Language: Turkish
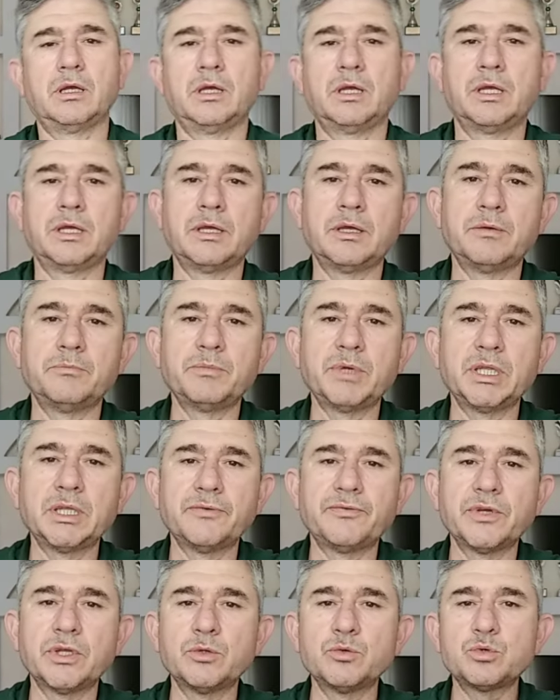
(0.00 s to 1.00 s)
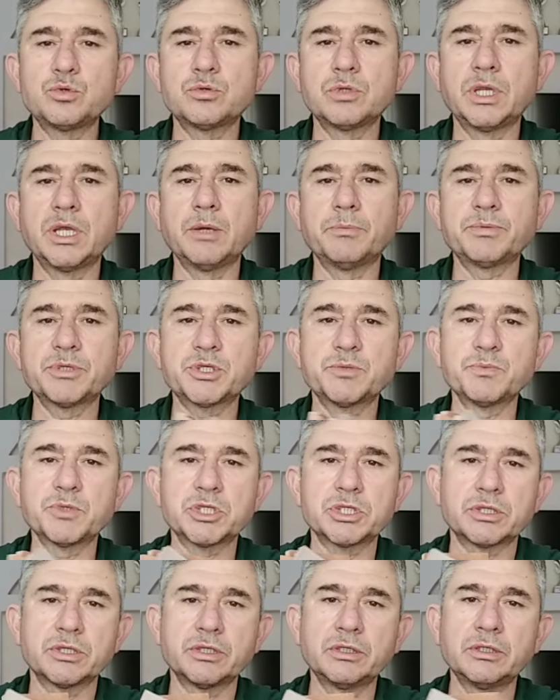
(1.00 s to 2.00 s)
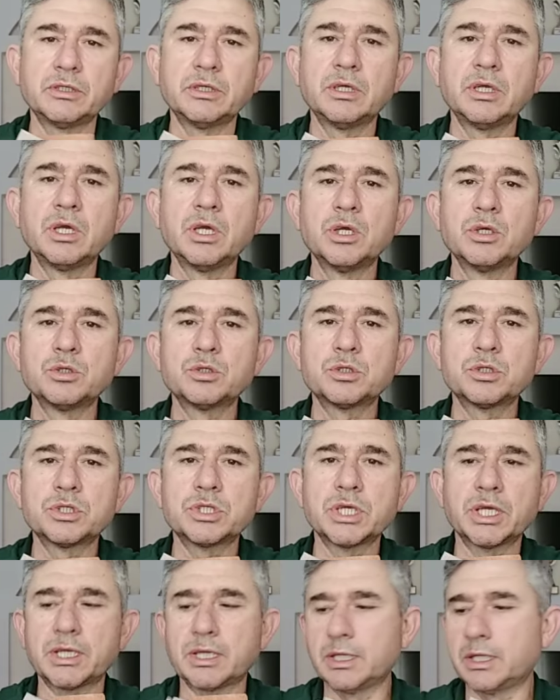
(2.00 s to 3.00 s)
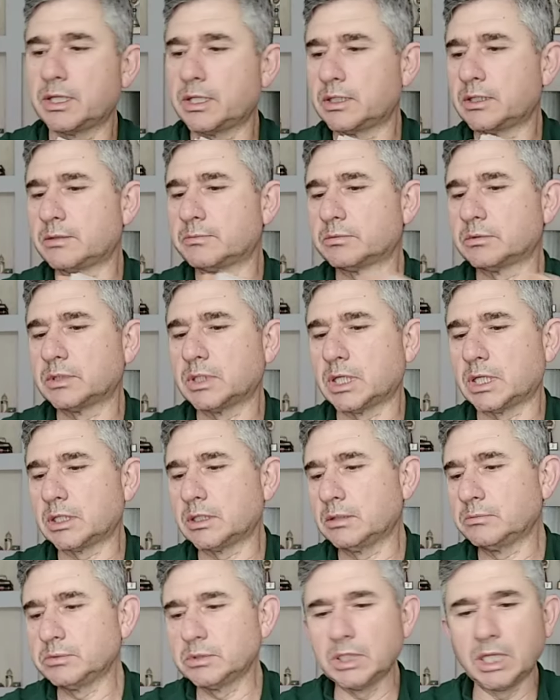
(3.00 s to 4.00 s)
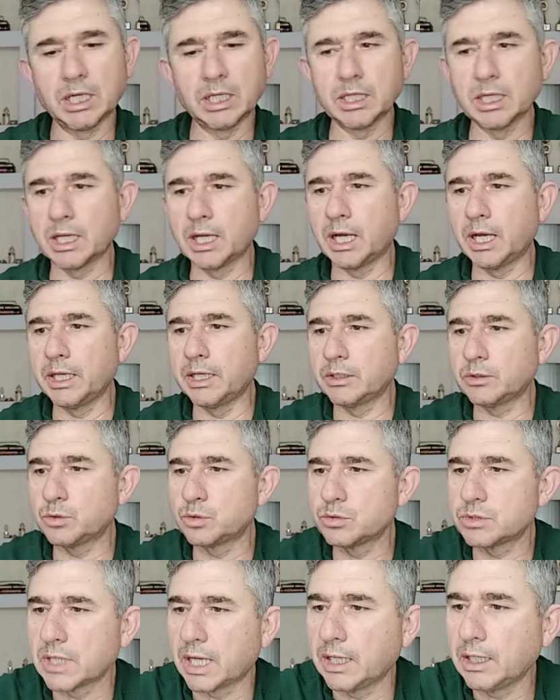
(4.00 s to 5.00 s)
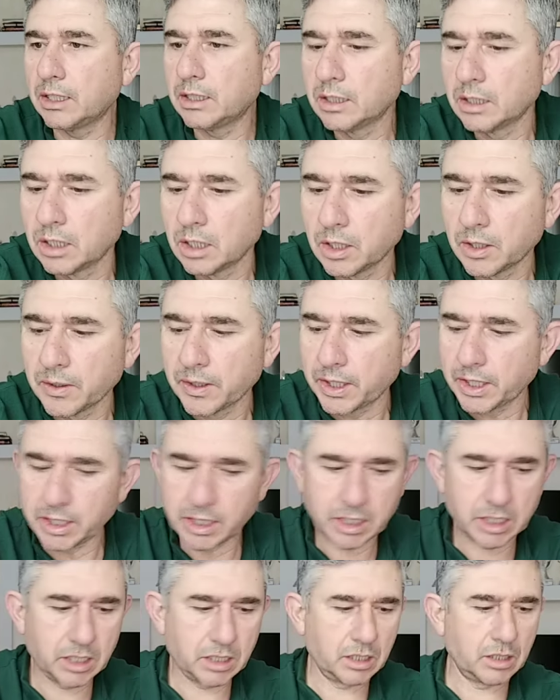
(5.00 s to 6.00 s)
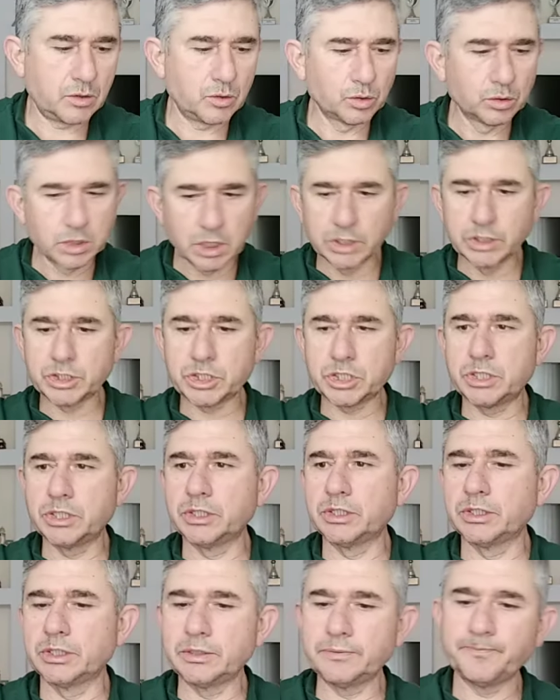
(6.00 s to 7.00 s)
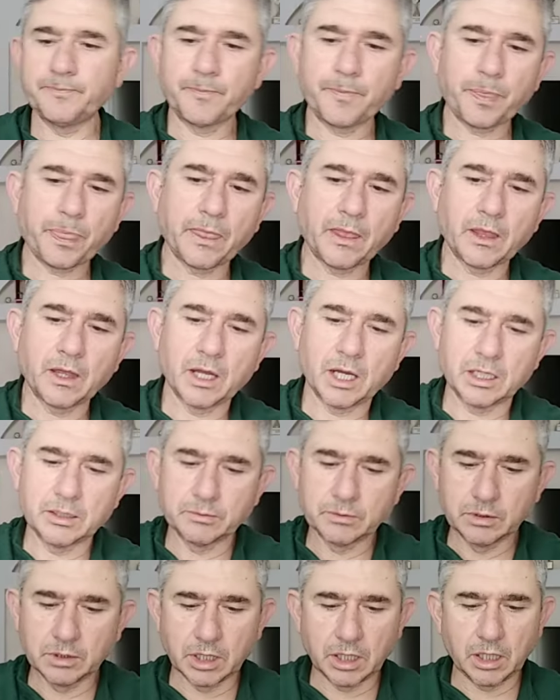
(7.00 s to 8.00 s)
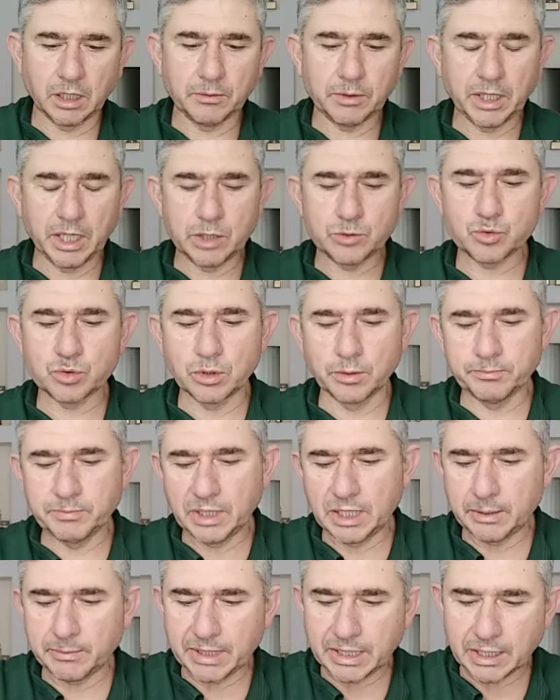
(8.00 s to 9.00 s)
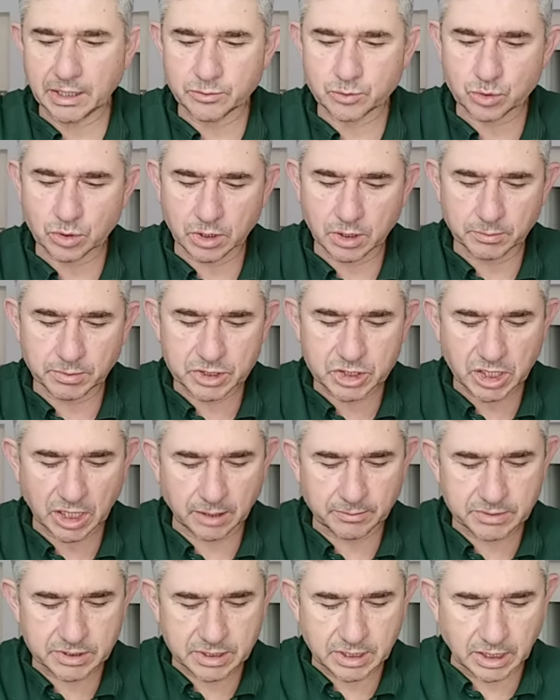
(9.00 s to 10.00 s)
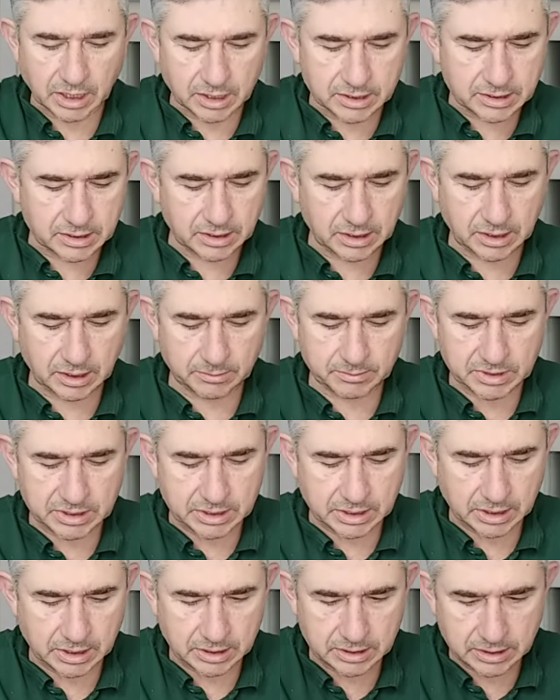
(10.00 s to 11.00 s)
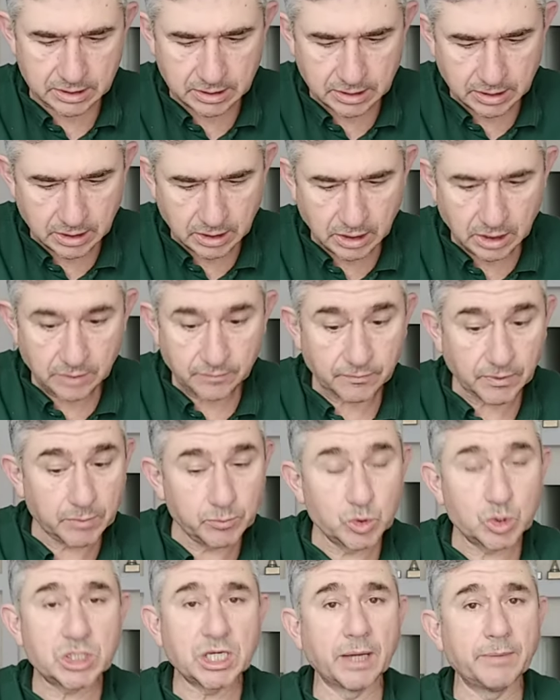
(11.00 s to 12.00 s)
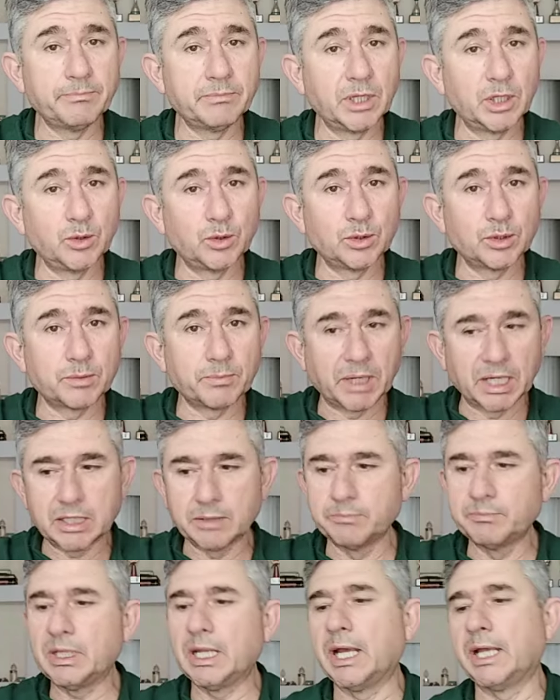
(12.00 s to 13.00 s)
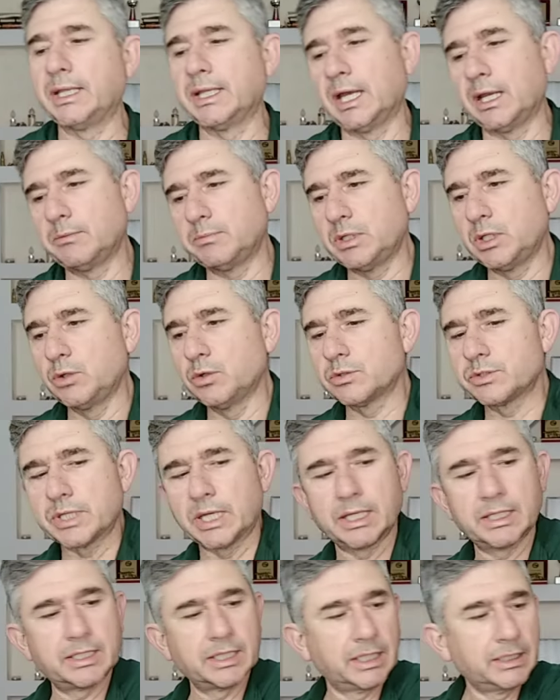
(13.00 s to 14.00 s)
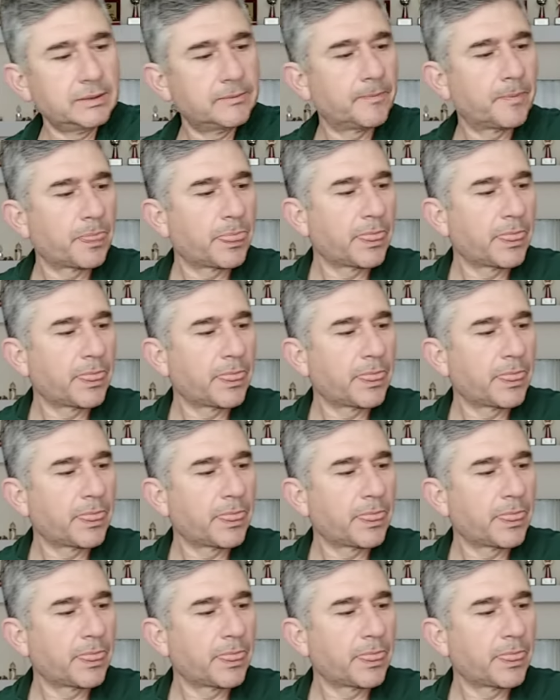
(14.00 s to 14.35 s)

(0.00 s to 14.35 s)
Ee, medefenin üstüne yapışmıştır. Şu şekildedir bunlarda. Bunlar da gayet güzel. Ee, kullanışlıdır. Hani bunda en son bilemeden sonra bıçağımızın ağzını temizleriz. Ve mükemmel olur. Bakın bilenler biliyor zaten.